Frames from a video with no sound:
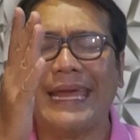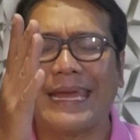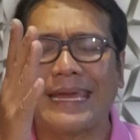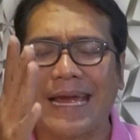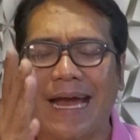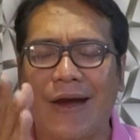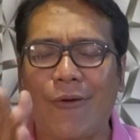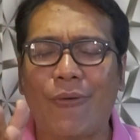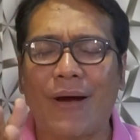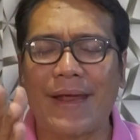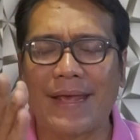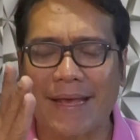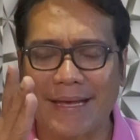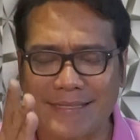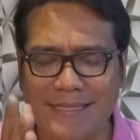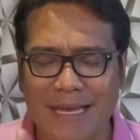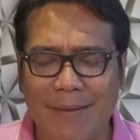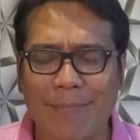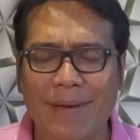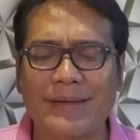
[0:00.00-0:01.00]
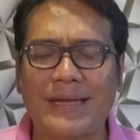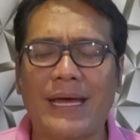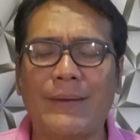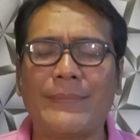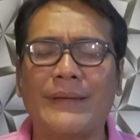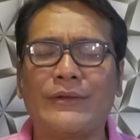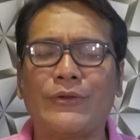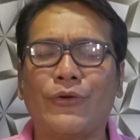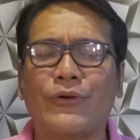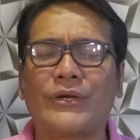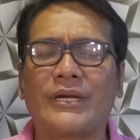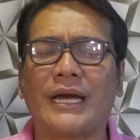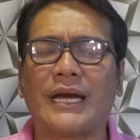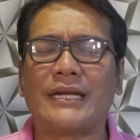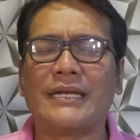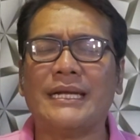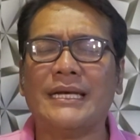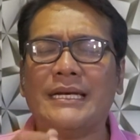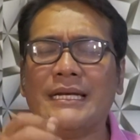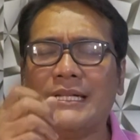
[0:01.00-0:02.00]
ikaw ay kasama namin, Lord
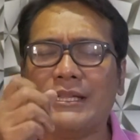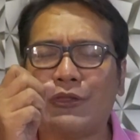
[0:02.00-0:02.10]
God.